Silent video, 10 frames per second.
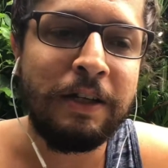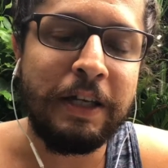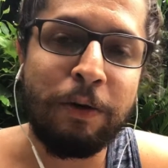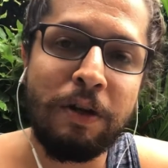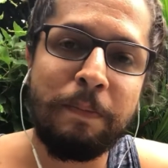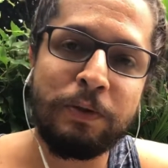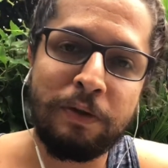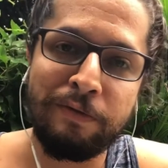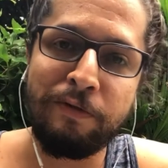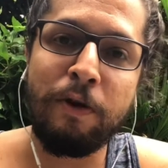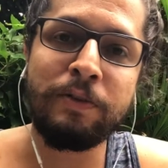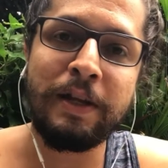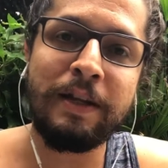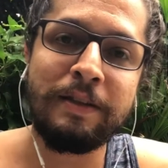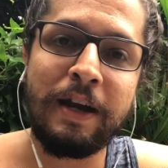E quando a pessoa volta,
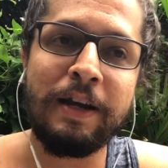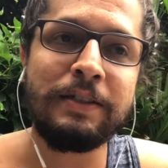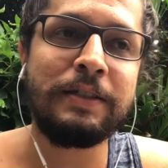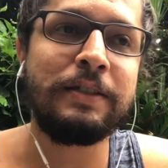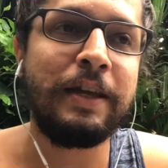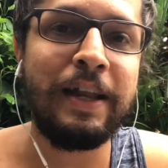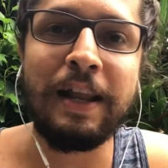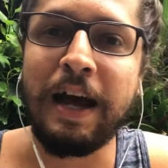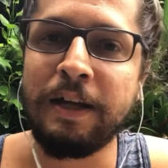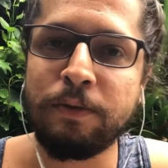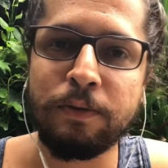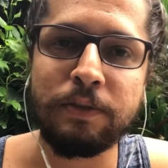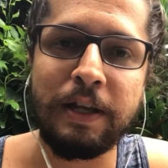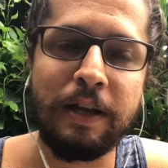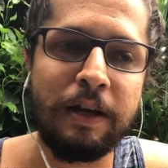ela traz relatos.
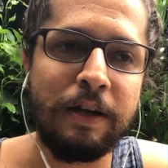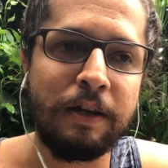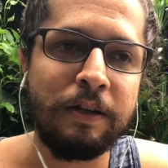Ela,